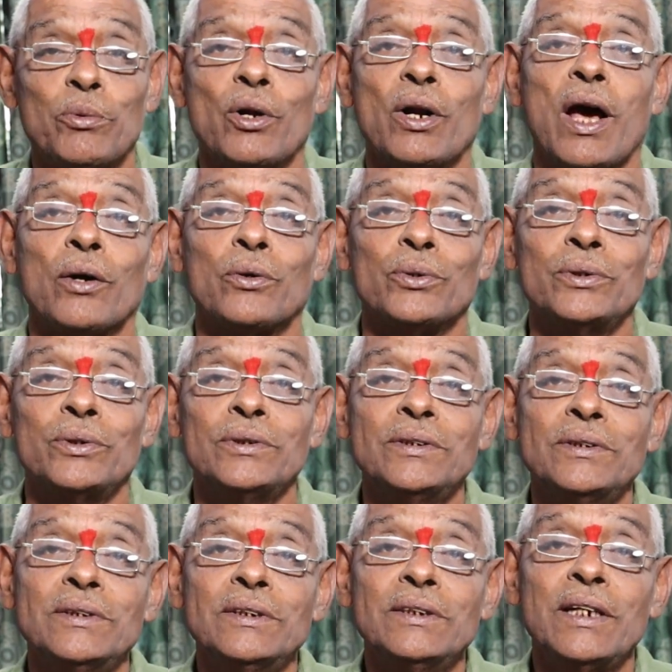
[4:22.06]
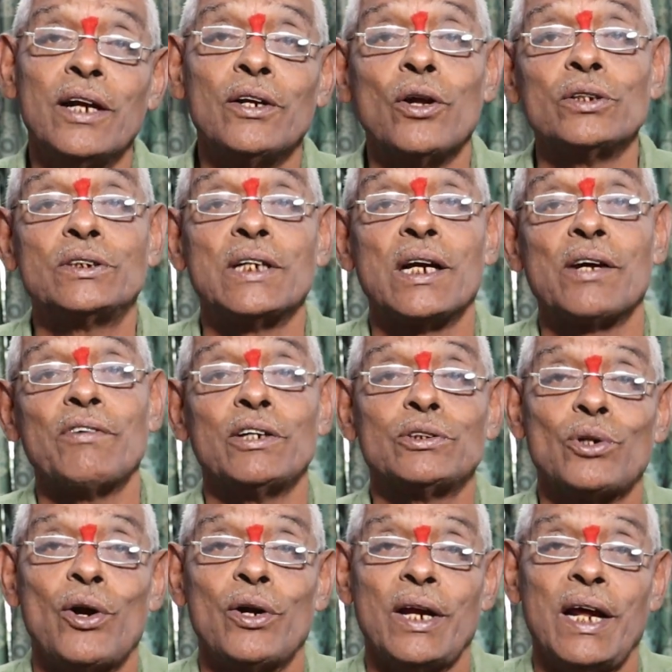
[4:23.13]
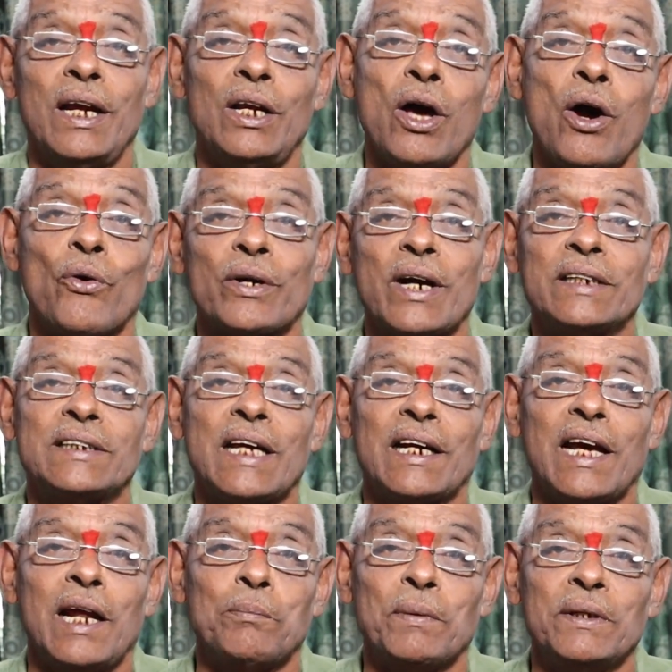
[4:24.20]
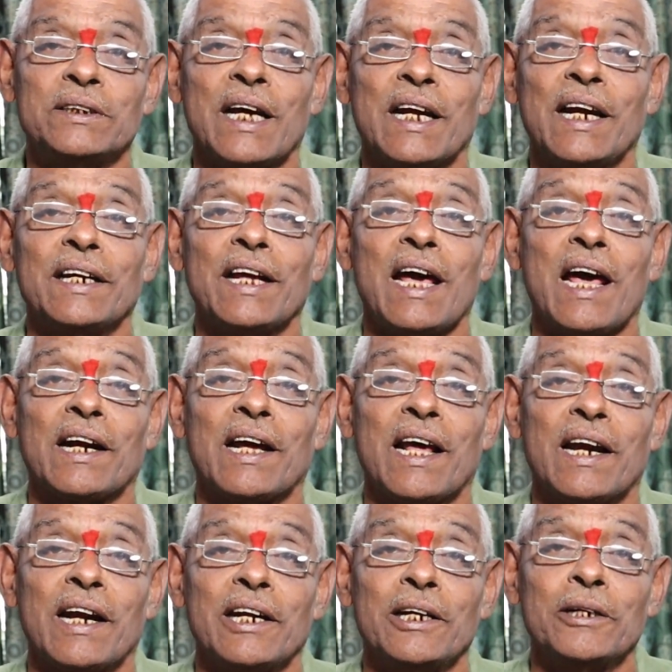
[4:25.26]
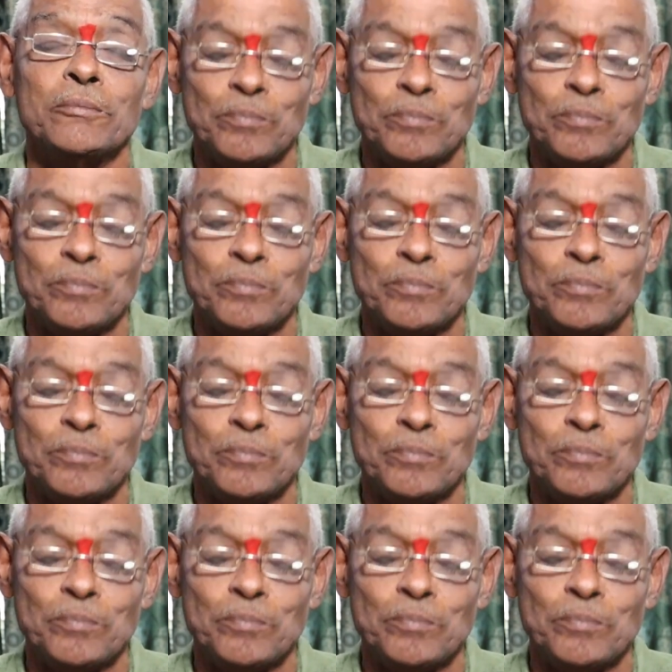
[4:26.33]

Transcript: దేవుడు నాకు ఎన్నో చిన్న వయసులోనే ఎన్నో అవకాశాలు కల్పించారు ఎన్టీఆర్ గారని